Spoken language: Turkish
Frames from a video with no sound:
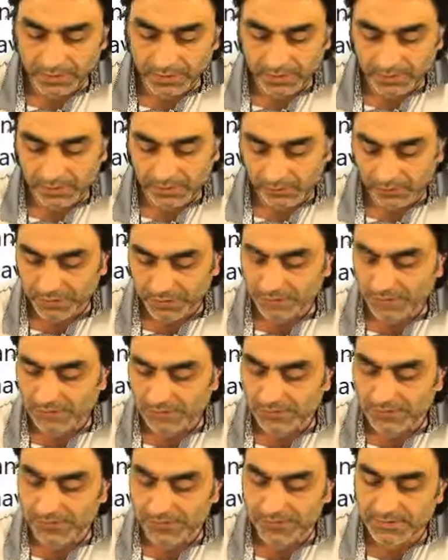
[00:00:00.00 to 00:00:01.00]
yani
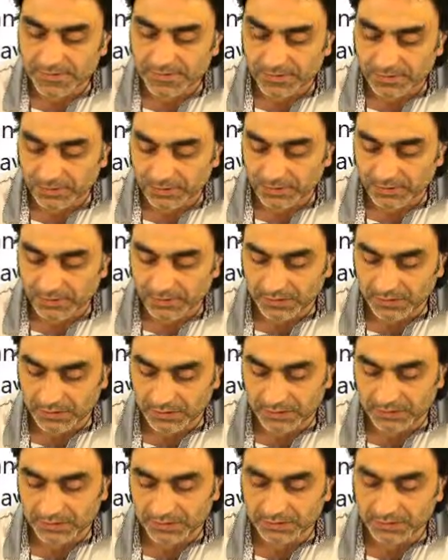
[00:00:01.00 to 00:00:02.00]
witnesses o iki
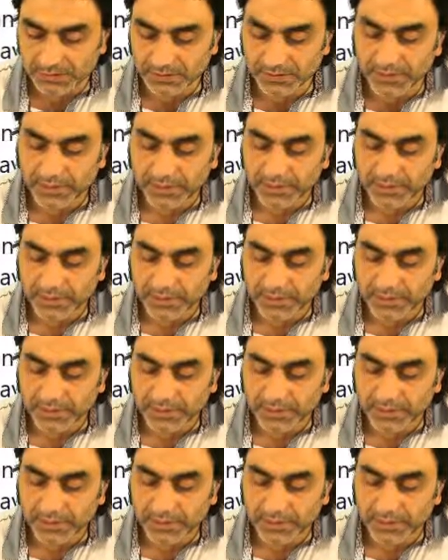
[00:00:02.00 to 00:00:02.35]
tanığın